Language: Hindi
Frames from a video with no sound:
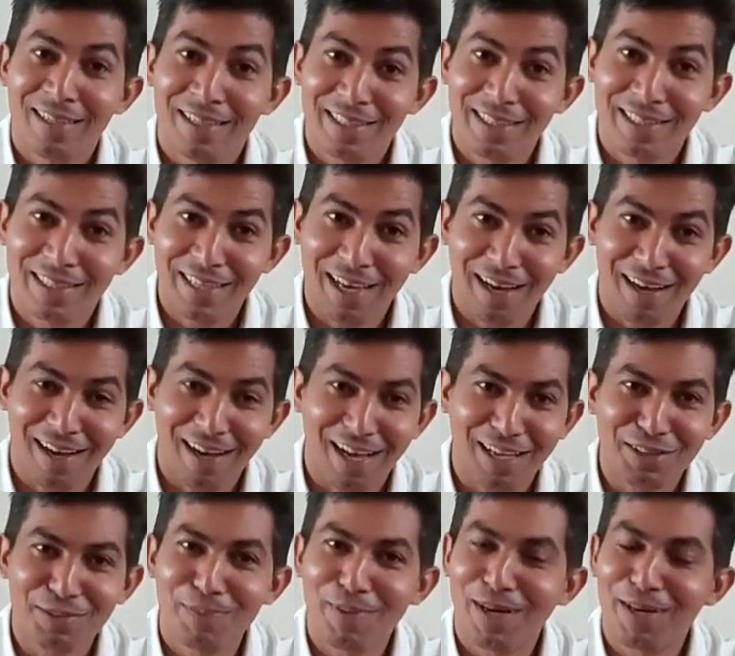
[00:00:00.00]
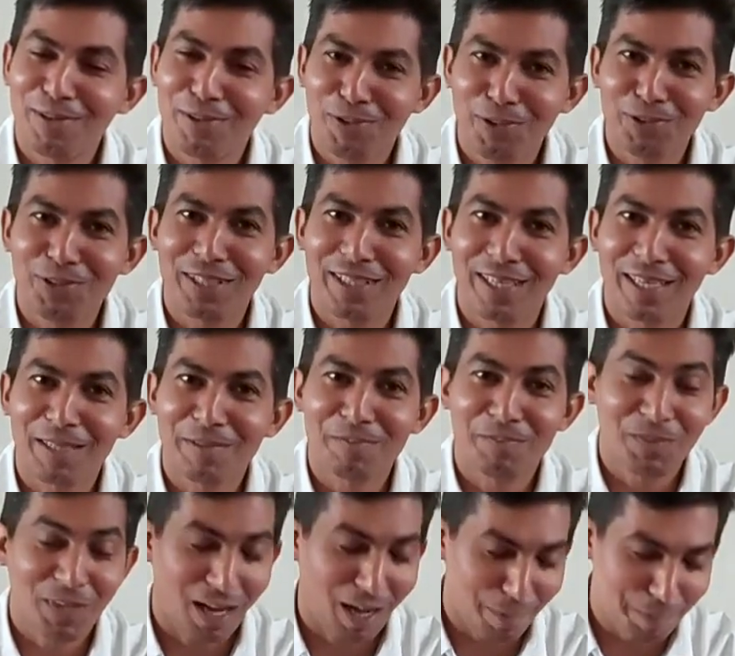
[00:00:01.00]
कि क्या आत्मा होती है
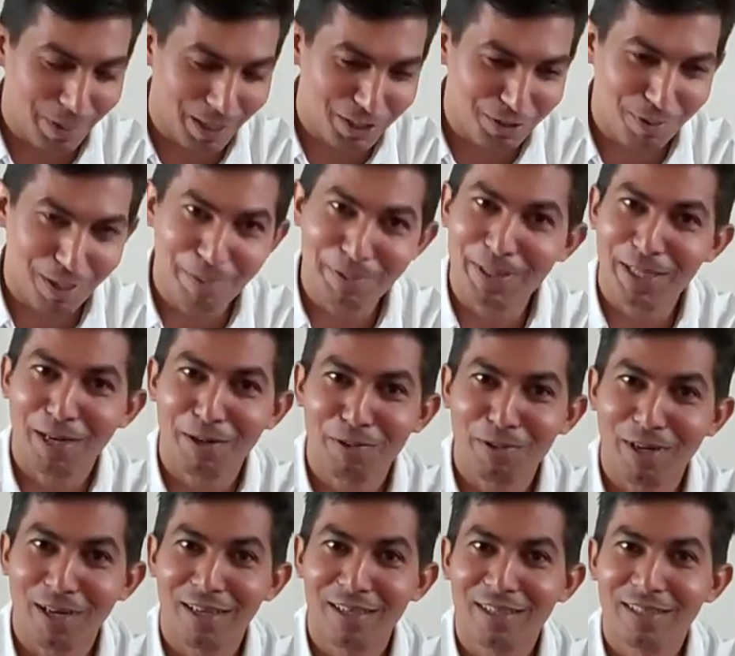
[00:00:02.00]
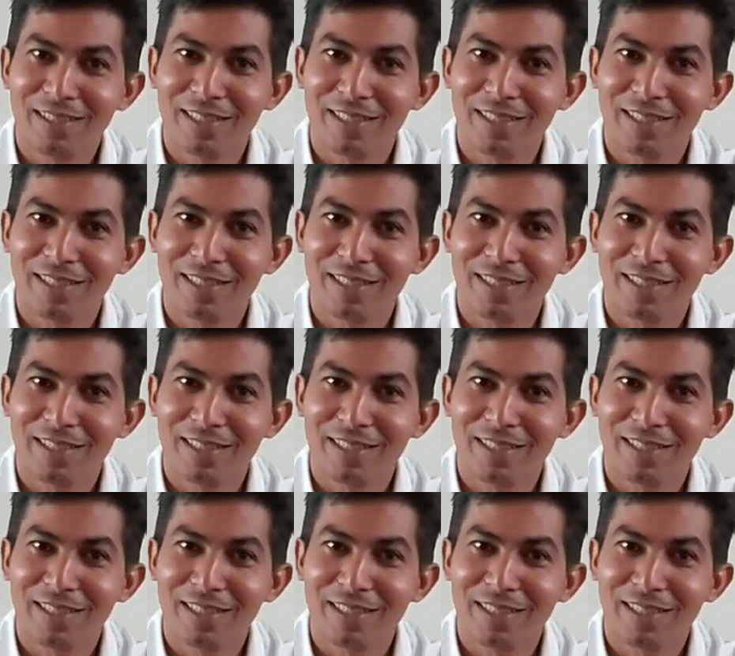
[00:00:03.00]
आपका जवाब क्या होगा